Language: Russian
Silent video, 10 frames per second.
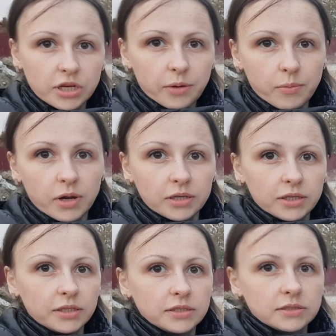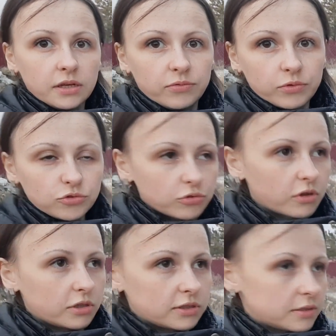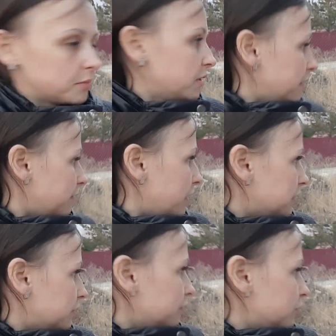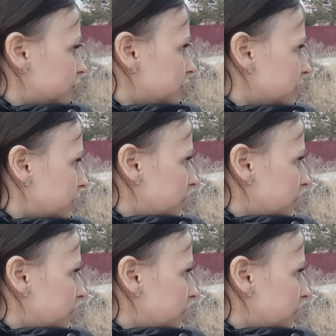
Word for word: нормально, а на телефон что-то как темновато очень.